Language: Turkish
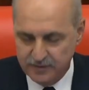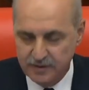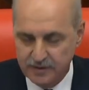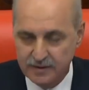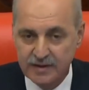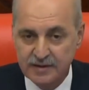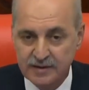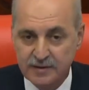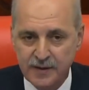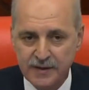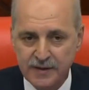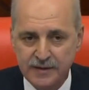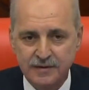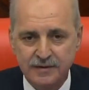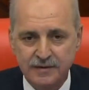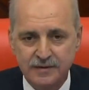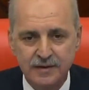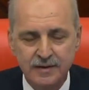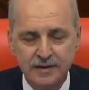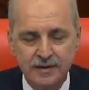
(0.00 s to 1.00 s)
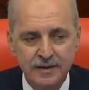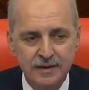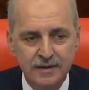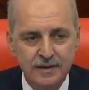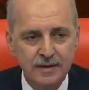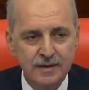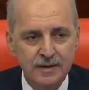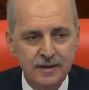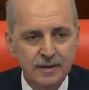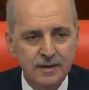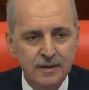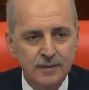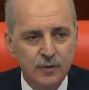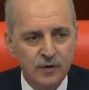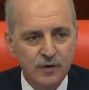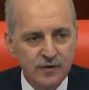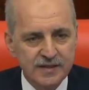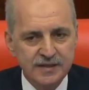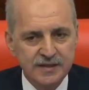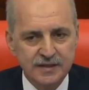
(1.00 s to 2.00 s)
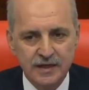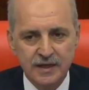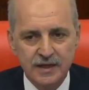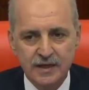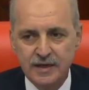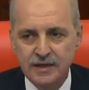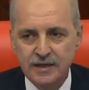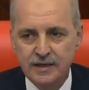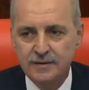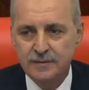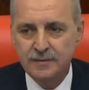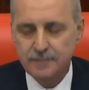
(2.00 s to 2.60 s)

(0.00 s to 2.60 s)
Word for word: etmektir. Bu vesileyle